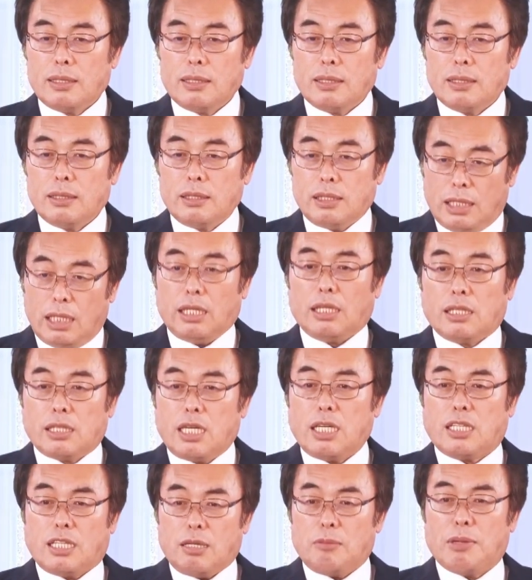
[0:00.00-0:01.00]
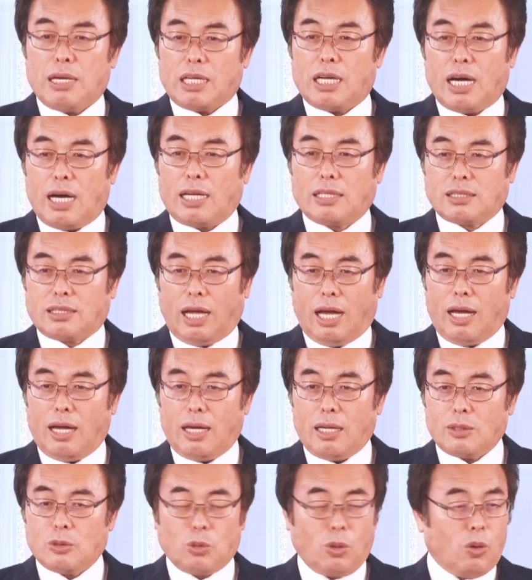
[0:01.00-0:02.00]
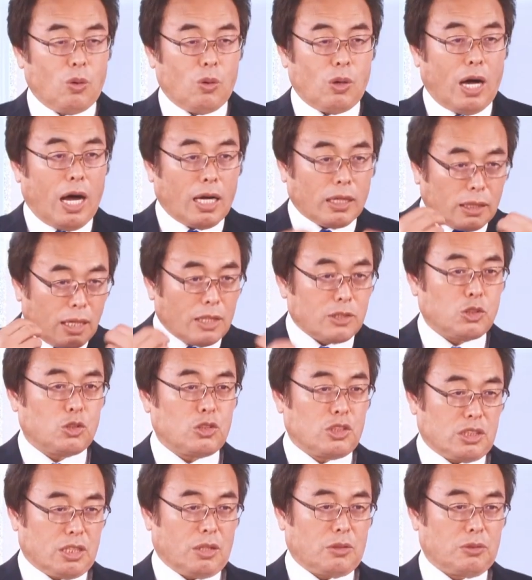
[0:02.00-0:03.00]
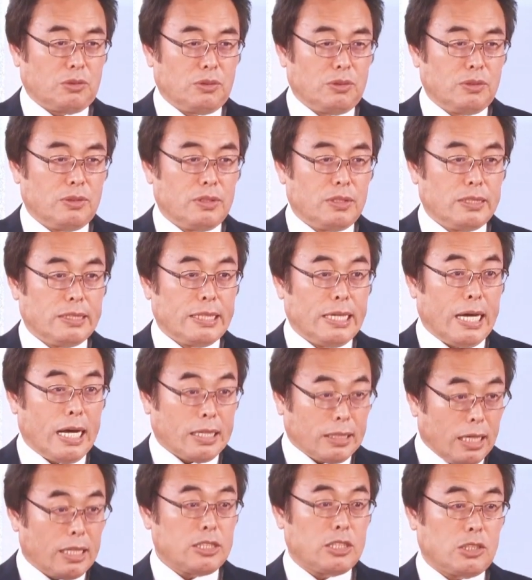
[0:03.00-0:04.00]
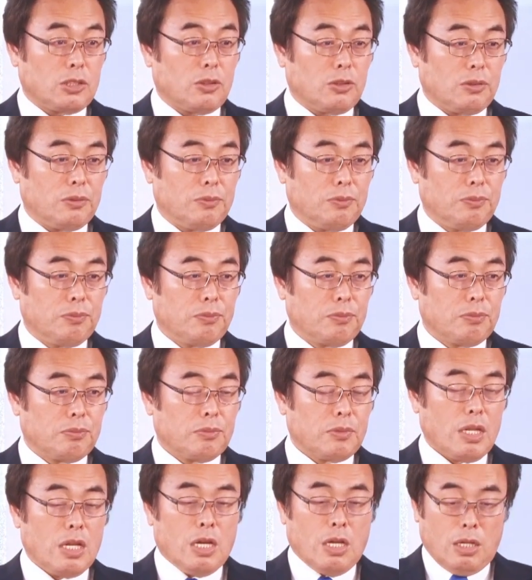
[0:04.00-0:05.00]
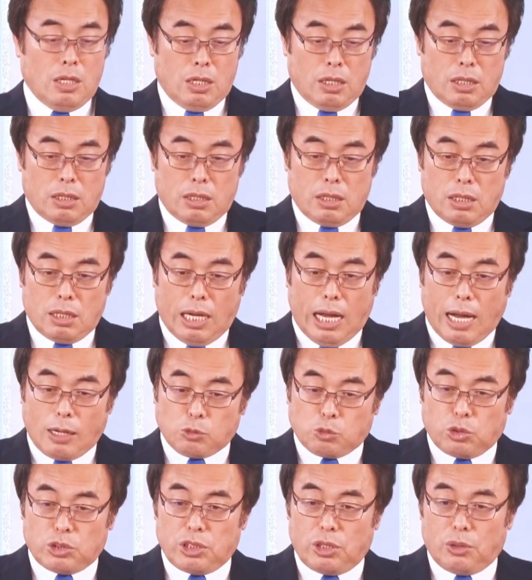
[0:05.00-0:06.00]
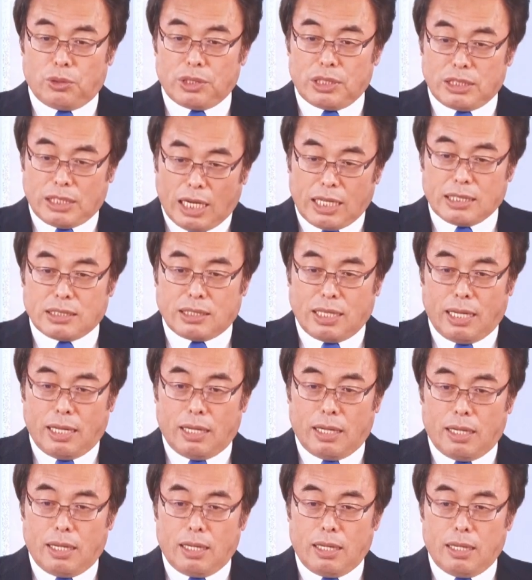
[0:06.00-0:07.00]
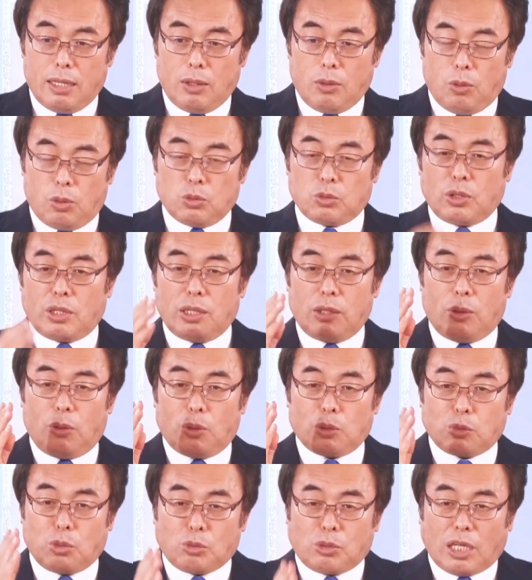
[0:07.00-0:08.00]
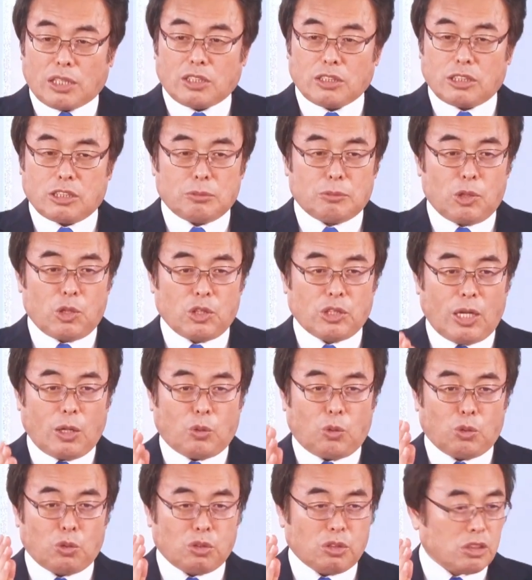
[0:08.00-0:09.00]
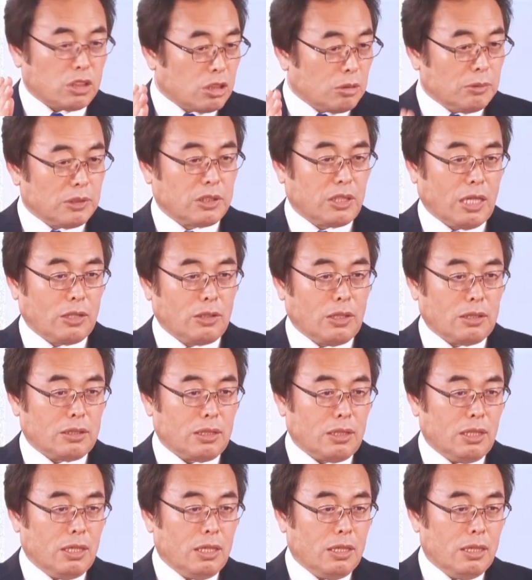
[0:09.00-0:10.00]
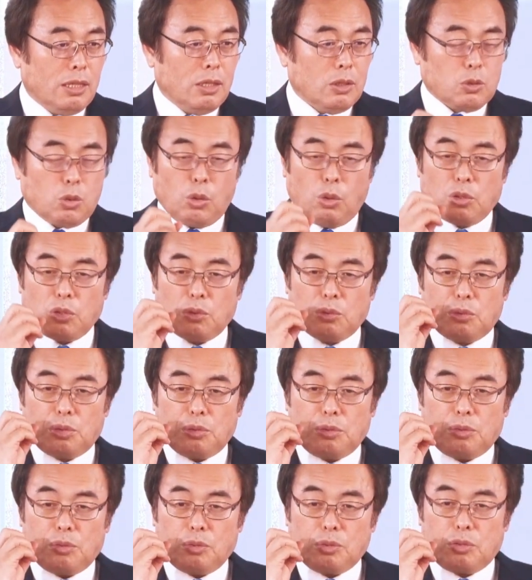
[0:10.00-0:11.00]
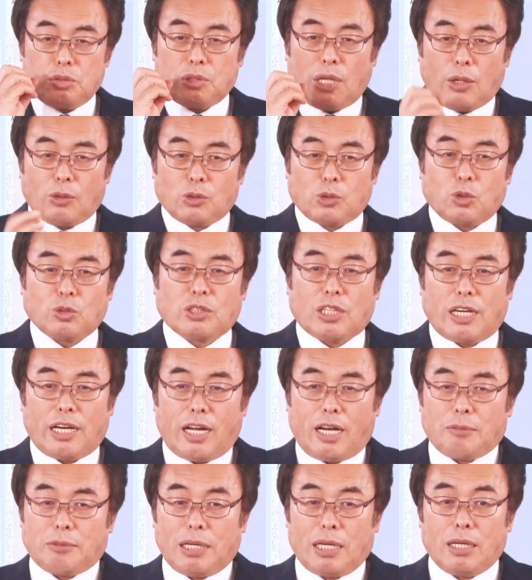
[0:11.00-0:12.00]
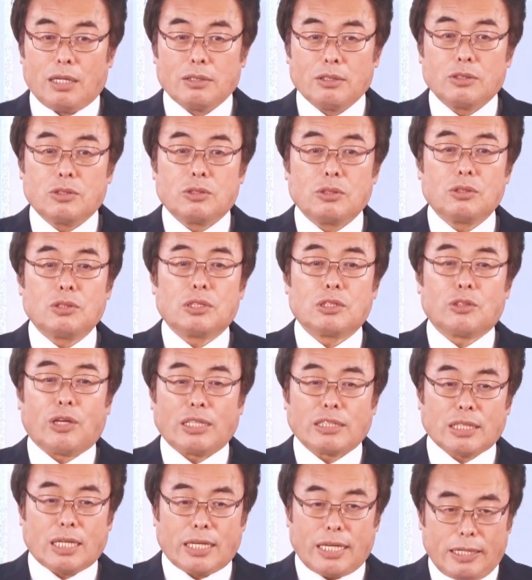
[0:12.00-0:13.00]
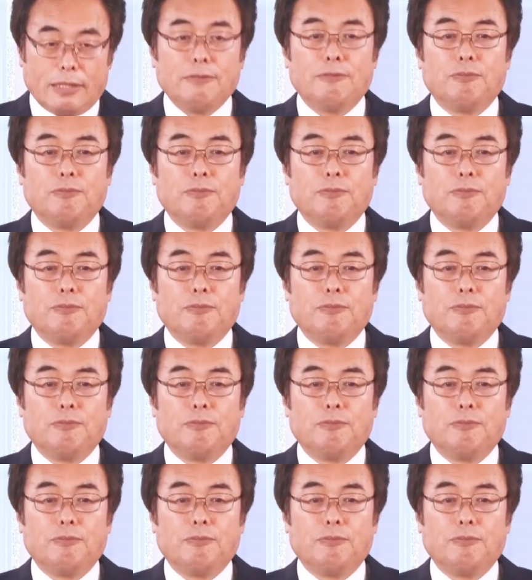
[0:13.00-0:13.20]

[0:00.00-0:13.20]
に効き目があったと証しをしてる証を悪意を抱いて本当に脅かすつもりで殺すつもりでそういう手段を取ったならば通じるはずがない